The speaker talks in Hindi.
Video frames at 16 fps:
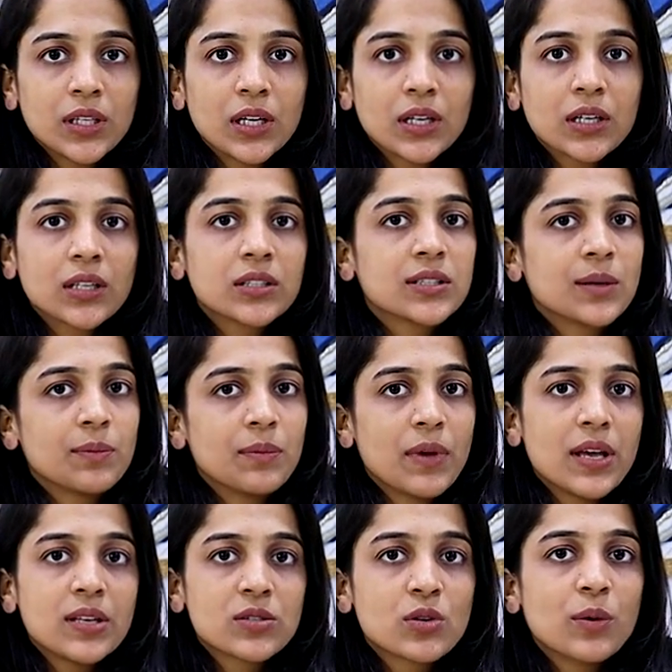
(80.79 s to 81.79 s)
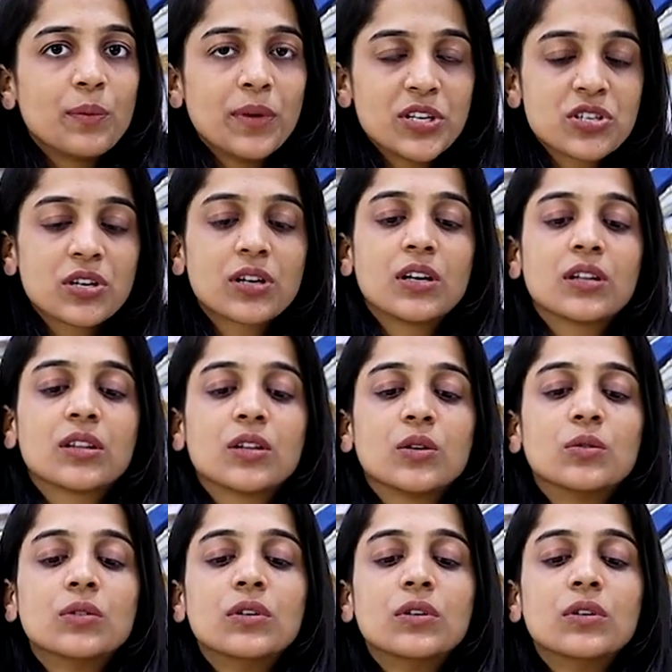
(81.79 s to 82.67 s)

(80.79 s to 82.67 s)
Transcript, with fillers: तक जब मैं इसको मेजर करती